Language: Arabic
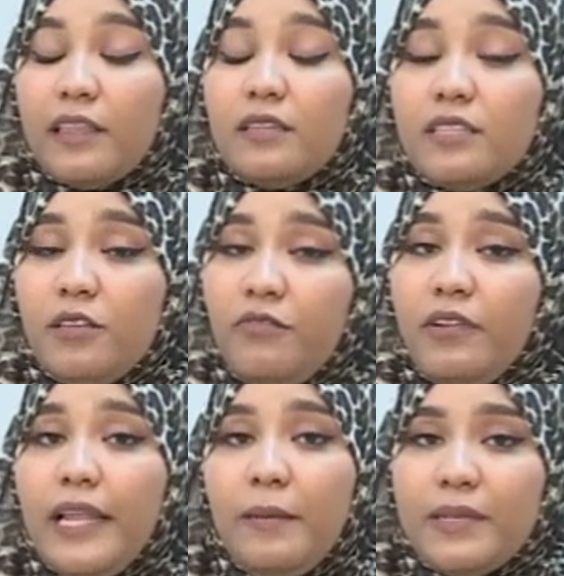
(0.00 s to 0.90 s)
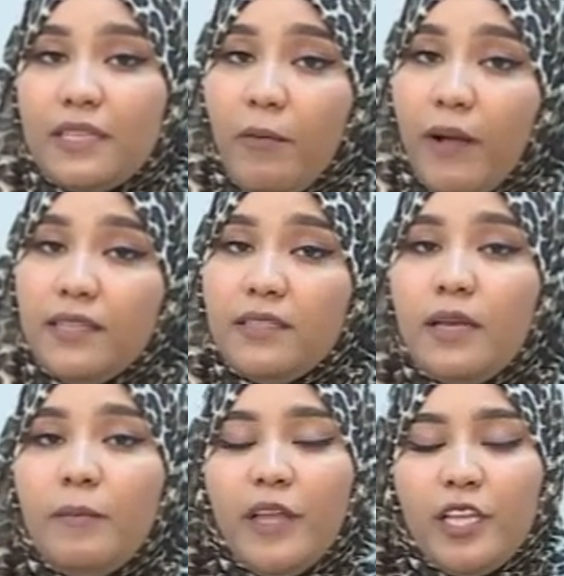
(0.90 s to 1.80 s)
تنظيف للمسامات
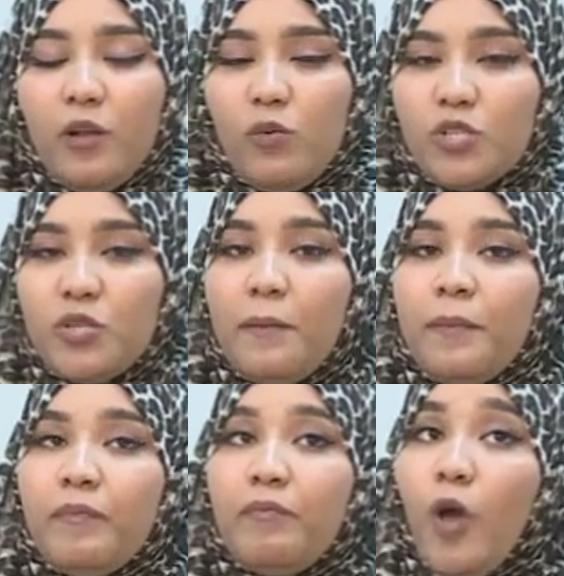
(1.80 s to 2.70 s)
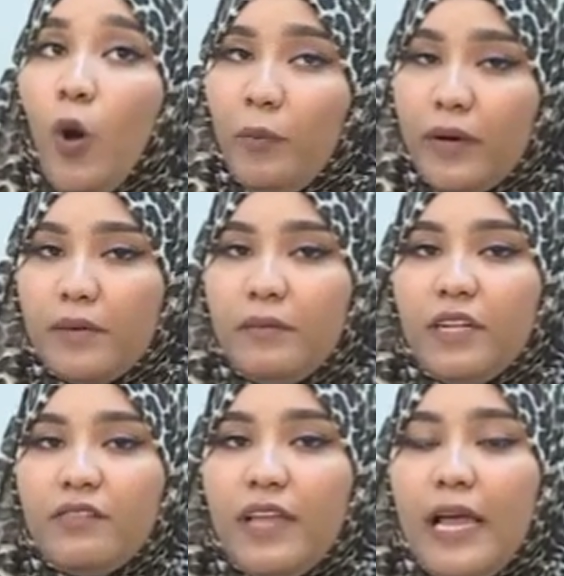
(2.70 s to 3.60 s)
بتاعت الوش بعمق
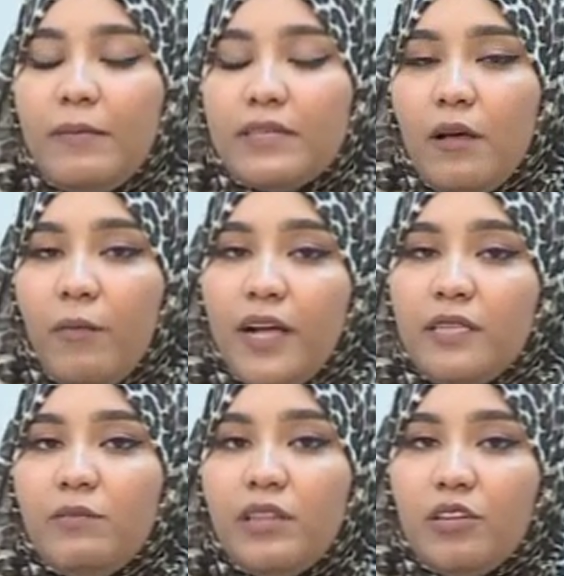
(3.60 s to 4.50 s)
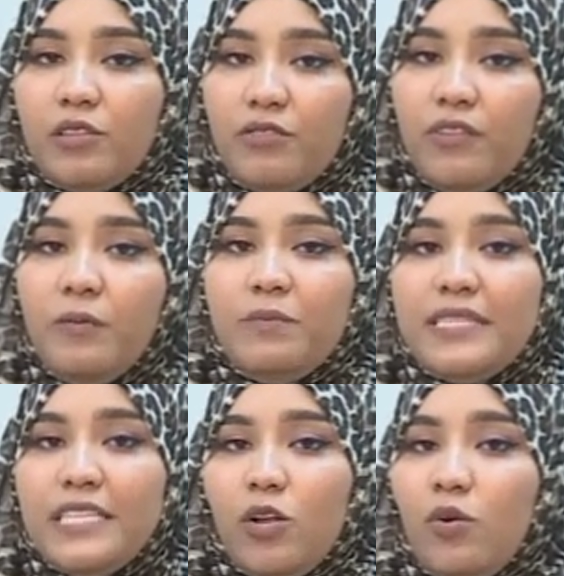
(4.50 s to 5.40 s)
بنفتح المسامات بننظفها
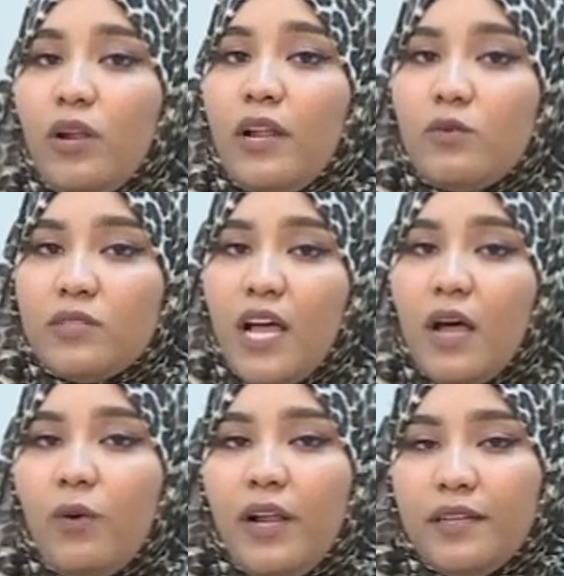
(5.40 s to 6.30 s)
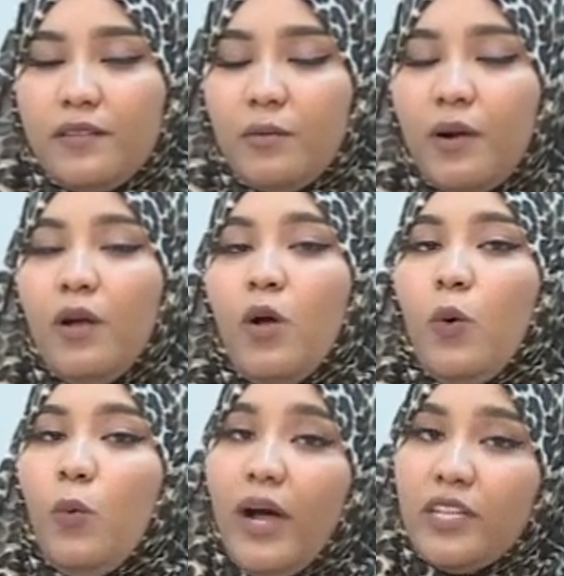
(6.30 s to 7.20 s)
بنزيل كل الأوساخ والأتربة
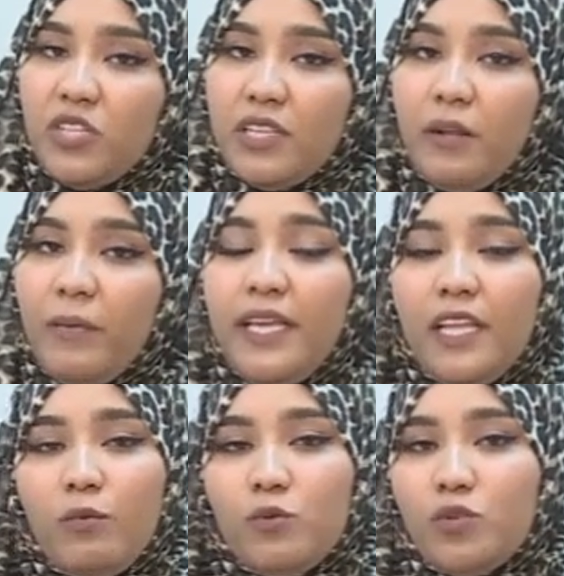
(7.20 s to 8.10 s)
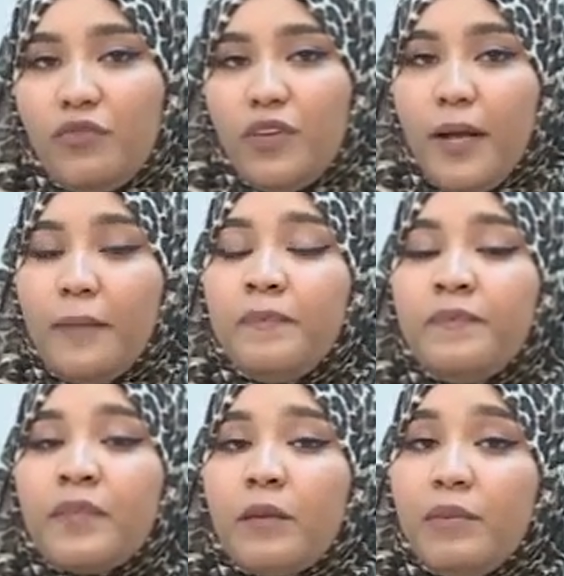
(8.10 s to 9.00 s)
والجلد الميت الموجود فيها
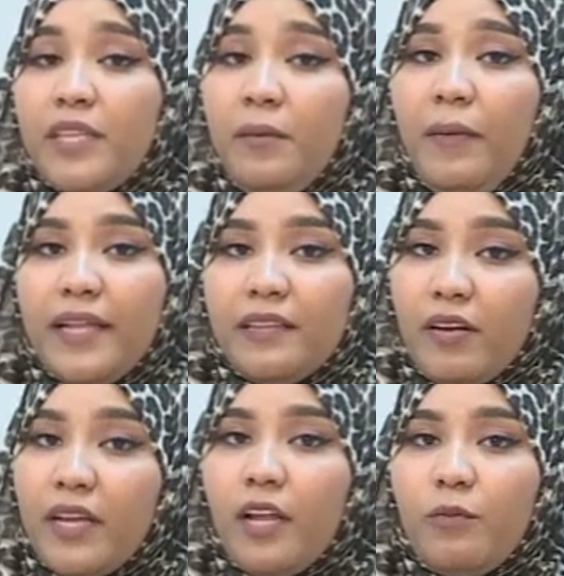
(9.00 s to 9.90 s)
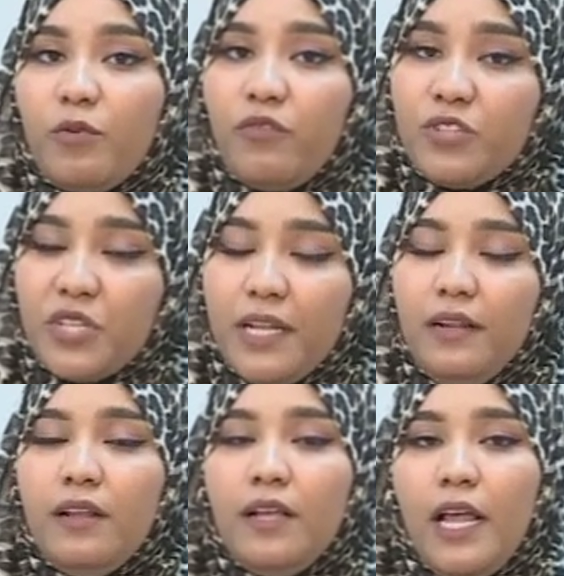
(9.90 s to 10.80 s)
بيتم عن طريق
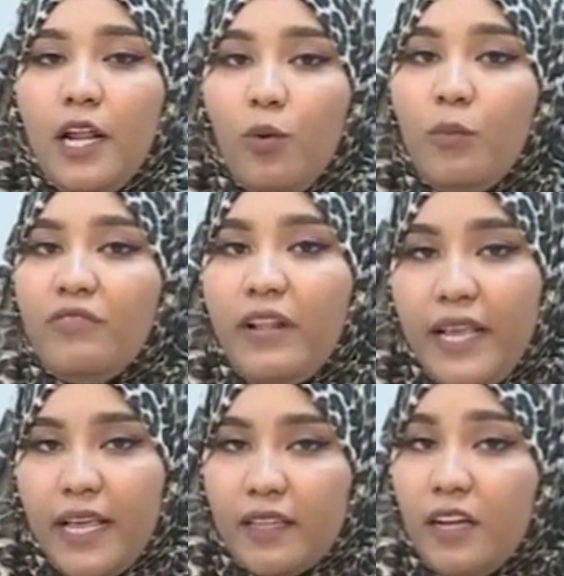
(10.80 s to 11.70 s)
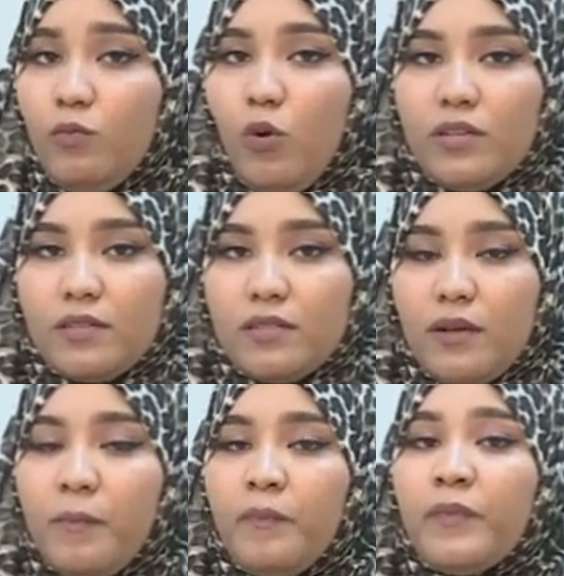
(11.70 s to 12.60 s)
البروفيشنال اللي هم في العيادات
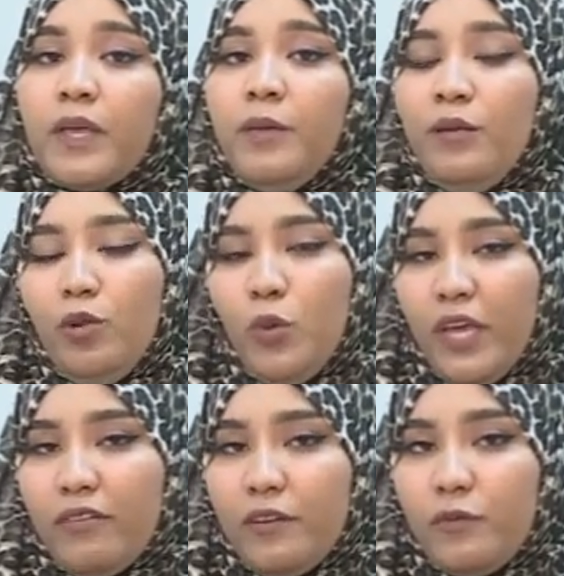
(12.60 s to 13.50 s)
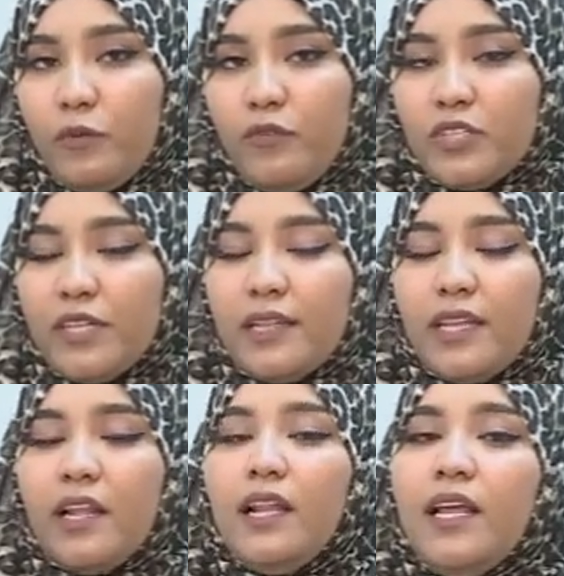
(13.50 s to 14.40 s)
مخصصة بيعملوا كيف
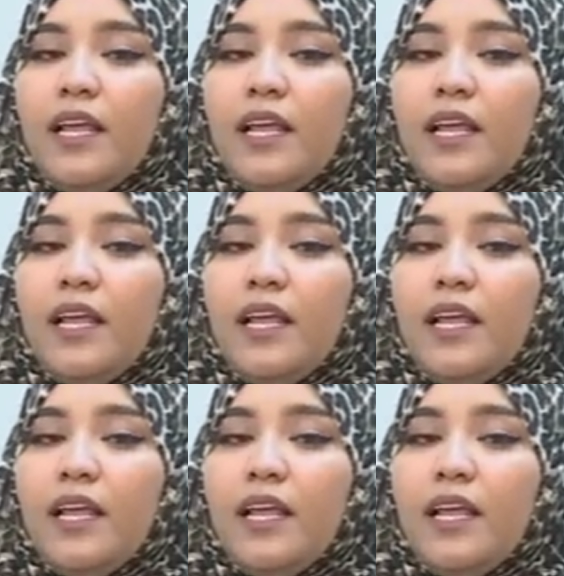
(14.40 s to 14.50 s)
البروفيشنال